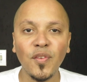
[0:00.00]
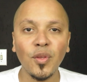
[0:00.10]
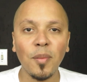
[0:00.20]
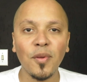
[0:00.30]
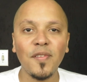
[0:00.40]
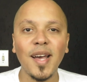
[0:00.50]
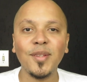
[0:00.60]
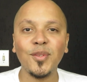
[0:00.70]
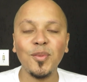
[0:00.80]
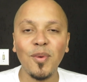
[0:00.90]
Fala Futuro
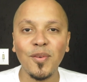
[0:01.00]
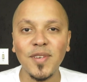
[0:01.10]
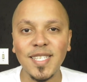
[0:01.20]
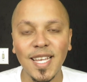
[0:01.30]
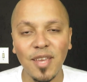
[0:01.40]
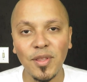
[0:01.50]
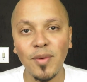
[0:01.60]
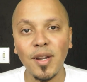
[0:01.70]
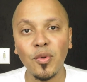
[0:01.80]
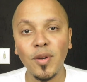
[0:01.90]
Aprovado, tudo bom com você? Aqui é o
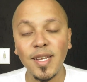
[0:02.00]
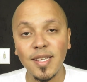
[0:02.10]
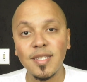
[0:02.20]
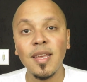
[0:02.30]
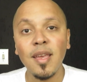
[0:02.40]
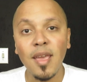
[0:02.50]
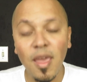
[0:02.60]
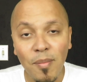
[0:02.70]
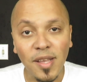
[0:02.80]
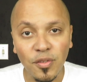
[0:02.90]
Eduardo Cortes
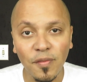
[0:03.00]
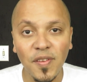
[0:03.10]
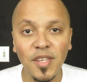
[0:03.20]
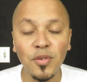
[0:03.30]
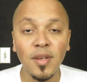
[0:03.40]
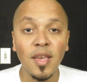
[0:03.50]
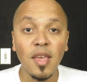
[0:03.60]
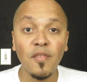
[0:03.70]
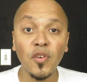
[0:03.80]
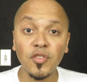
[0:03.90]
em mais um vídeo
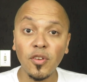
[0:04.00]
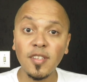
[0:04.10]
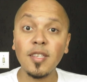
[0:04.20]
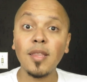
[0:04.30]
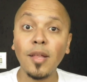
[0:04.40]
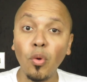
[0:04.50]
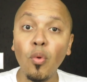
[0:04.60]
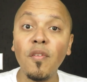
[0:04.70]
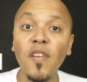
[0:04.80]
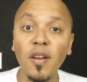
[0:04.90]
e foi solicitado ao
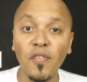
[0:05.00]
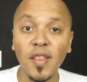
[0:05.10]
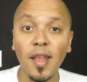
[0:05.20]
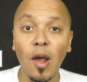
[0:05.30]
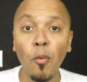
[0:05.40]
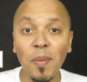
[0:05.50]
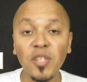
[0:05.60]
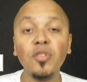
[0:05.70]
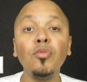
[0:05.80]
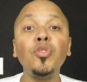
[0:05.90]
governo federal o
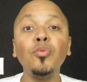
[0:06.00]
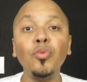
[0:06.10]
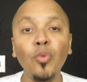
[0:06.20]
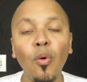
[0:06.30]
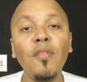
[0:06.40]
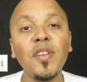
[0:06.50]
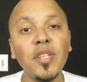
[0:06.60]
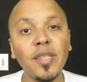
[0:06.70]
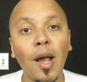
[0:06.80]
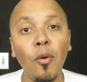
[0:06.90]
pedido de um novo
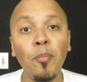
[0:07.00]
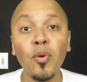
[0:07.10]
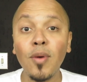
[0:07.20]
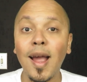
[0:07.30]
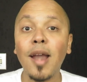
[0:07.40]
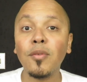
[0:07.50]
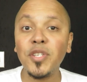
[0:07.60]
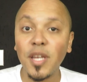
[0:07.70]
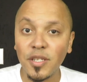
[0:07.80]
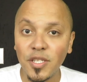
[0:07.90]
edital para o cargo
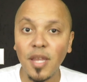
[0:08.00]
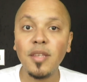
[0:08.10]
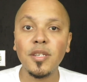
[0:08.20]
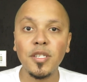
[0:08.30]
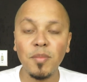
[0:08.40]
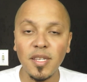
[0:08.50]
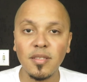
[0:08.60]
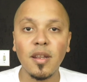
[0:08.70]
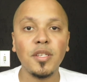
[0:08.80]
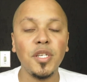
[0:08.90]
de agente
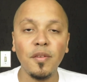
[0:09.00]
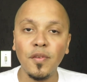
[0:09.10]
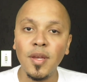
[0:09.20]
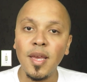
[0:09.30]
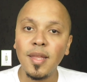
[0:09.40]
administrativo